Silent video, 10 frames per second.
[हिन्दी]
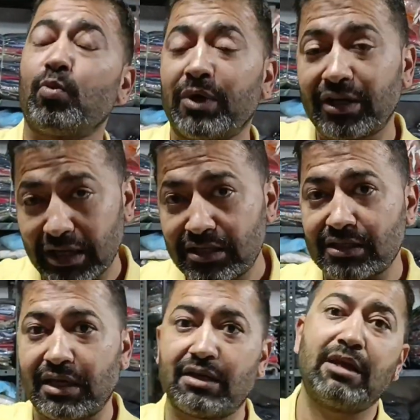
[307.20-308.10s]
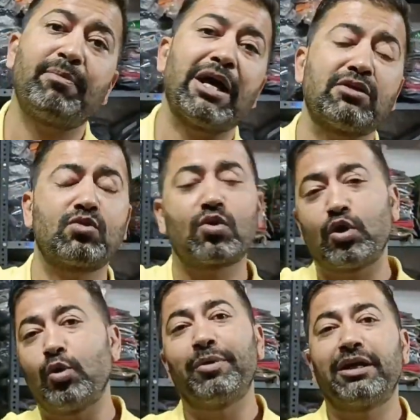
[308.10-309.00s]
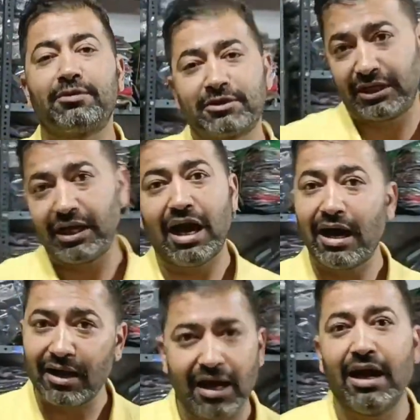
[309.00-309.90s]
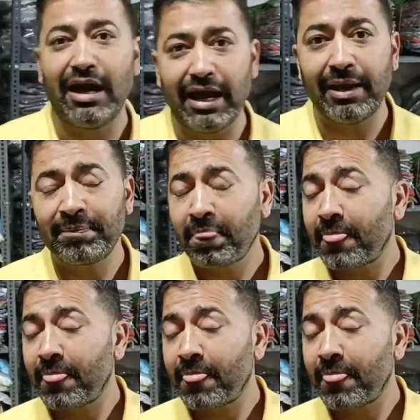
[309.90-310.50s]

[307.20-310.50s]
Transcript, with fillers: ऊपर ट्रस्ट करके 500 किलोमीटर से आ रहा है